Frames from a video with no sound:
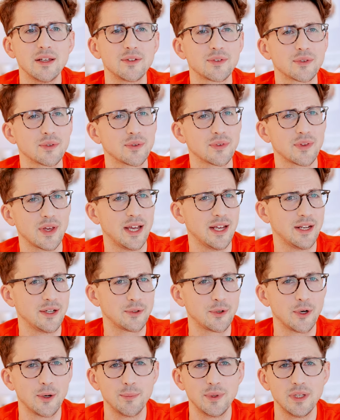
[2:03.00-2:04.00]
ist uns
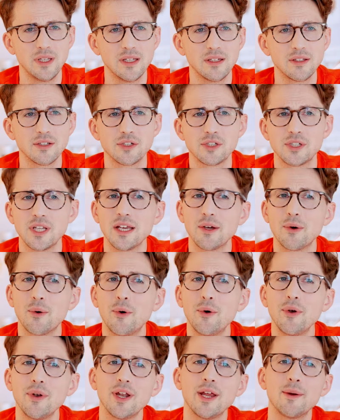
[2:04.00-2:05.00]
eine kombinierte Stick-
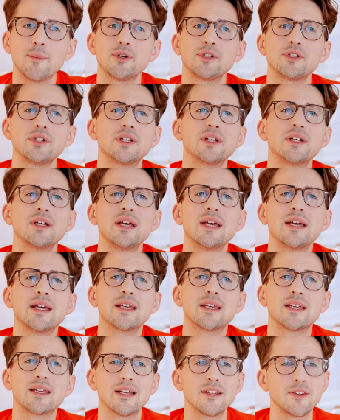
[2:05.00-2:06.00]
und Nähmaschine
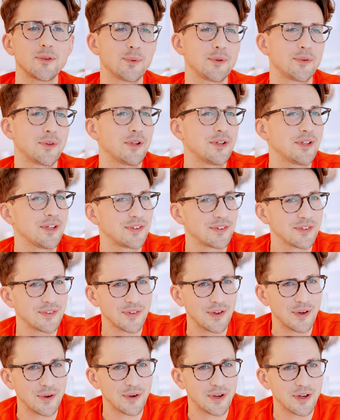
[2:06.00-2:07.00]
ganz besonders
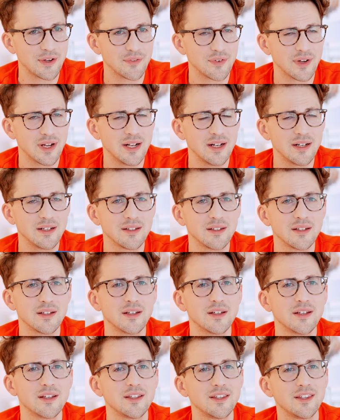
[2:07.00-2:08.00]
ins Auge gefallen.
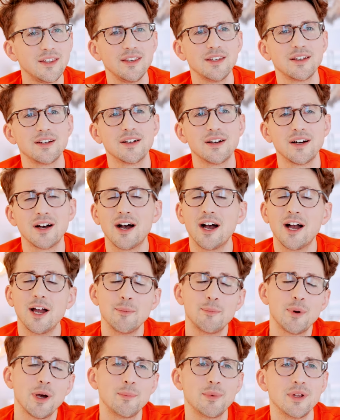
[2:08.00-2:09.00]
Hier
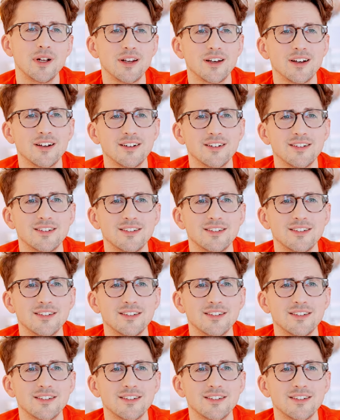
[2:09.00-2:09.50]
ein paar Bilder.